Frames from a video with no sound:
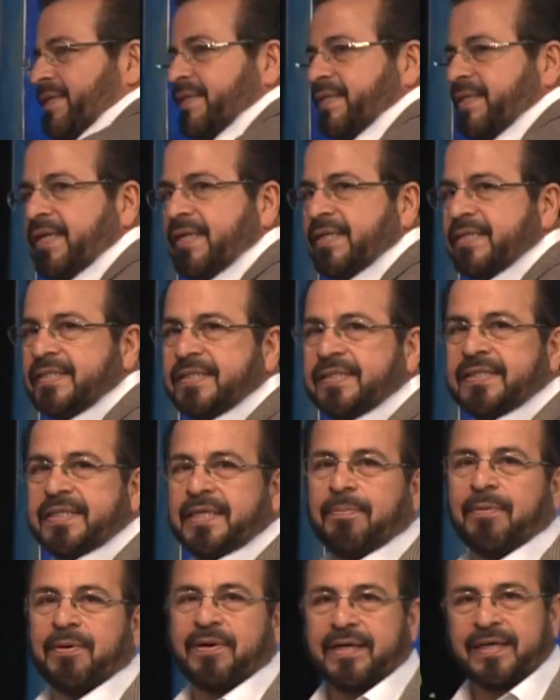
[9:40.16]
3,
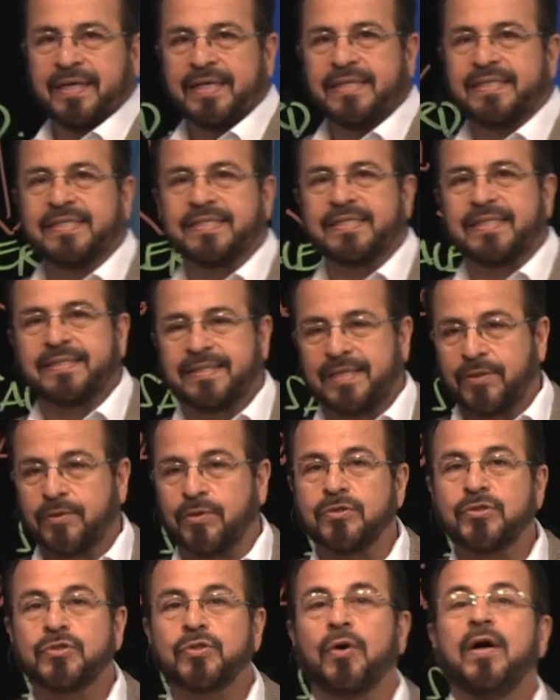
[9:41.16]
porque en este
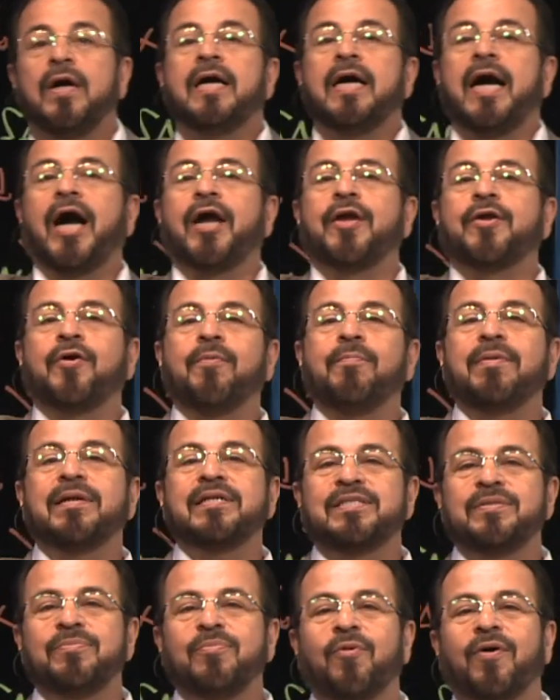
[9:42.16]
sacerdocio hay
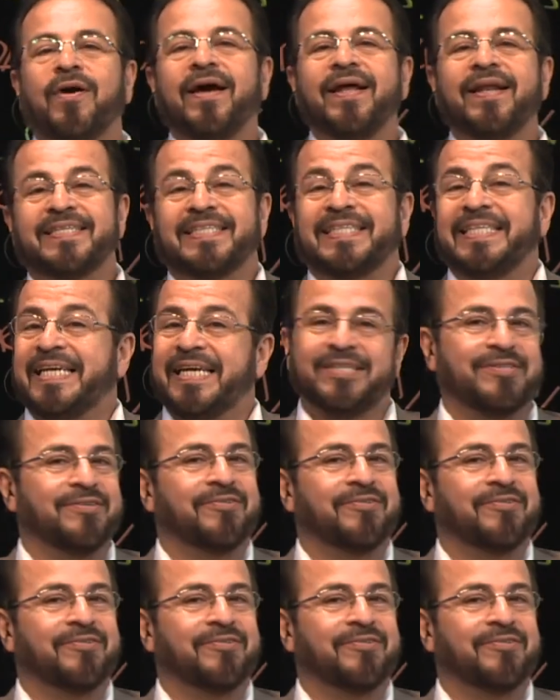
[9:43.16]
hombres y mujeres y eso